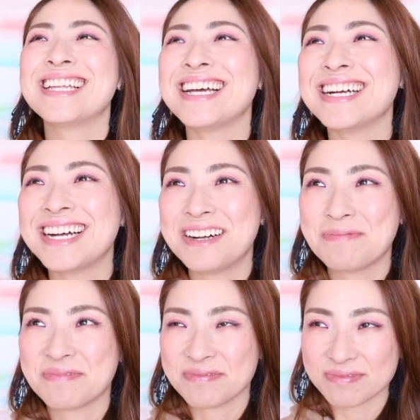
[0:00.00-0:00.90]
なん
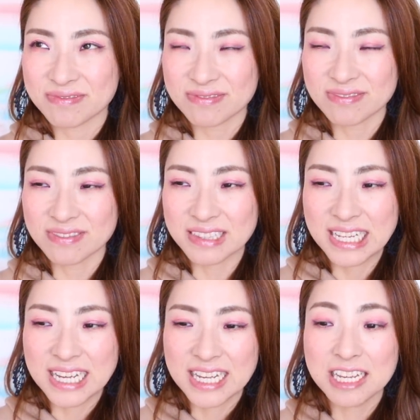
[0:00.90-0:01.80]
か
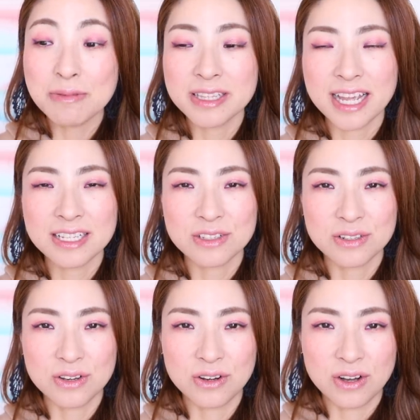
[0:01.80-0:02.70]
今ね
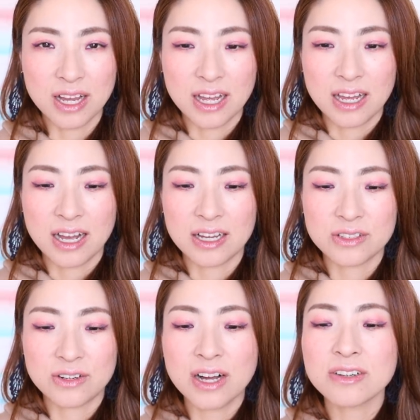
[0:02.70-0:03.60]
そのあ
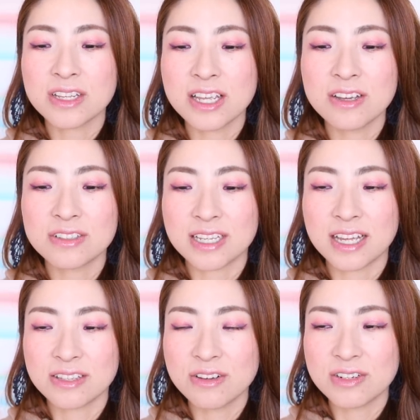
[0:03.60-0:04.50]
のある企業
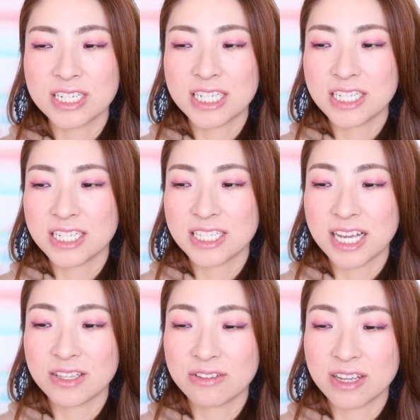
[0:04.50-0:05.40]
さんの新人
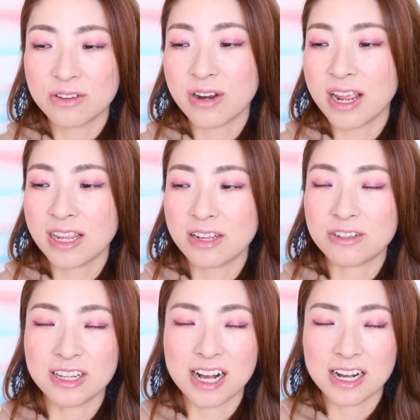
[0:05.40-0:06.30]
さんのね
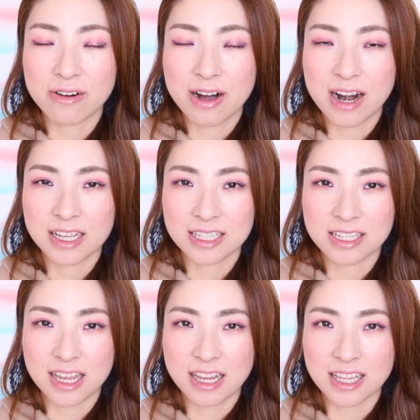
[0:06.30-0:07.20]
トレーニングに関わらせ
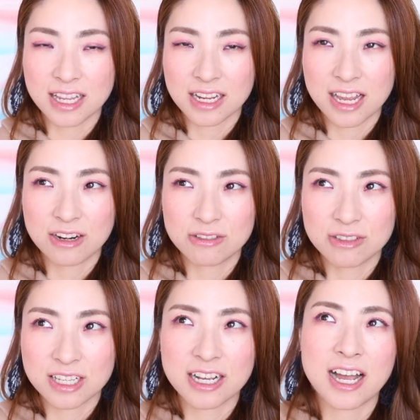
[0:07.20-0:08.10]
ていただけ
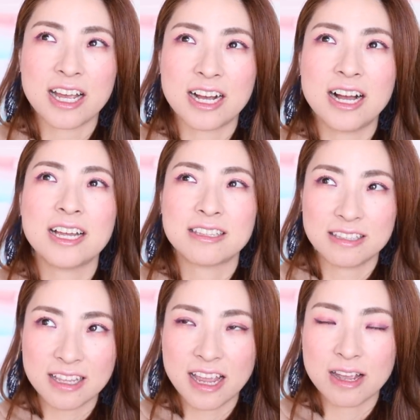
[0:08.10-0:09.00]
る機会があっ
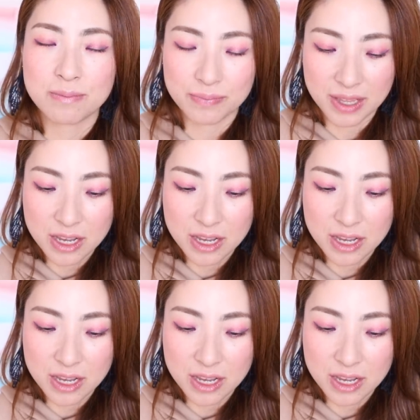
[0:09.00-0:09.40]
て